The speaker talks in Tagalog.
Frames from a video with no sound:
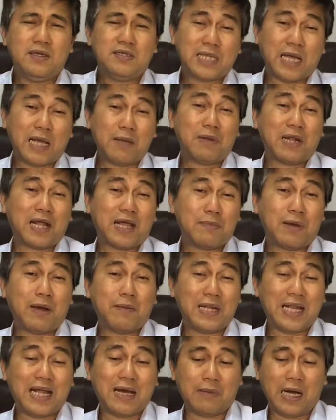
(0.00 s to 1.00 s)
saan ba yung
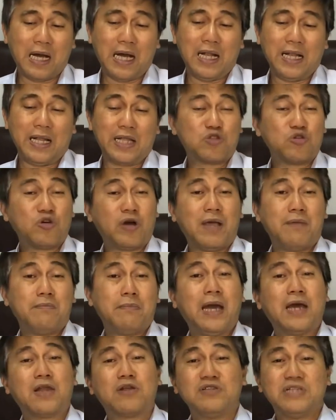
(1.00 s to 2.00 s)
mga minamahal? Ito ay
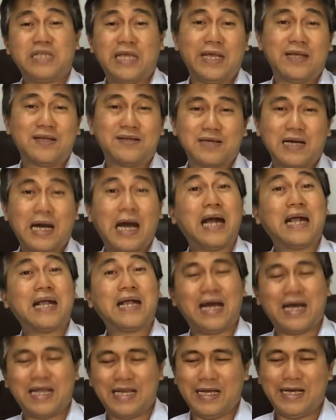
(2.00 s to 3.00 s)
meron ding
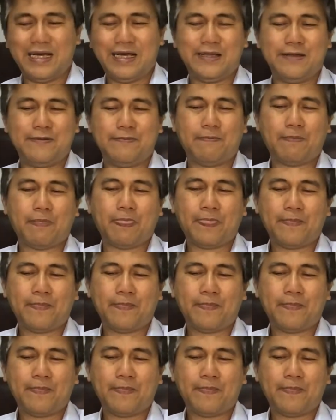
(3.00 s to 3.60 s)
hangganan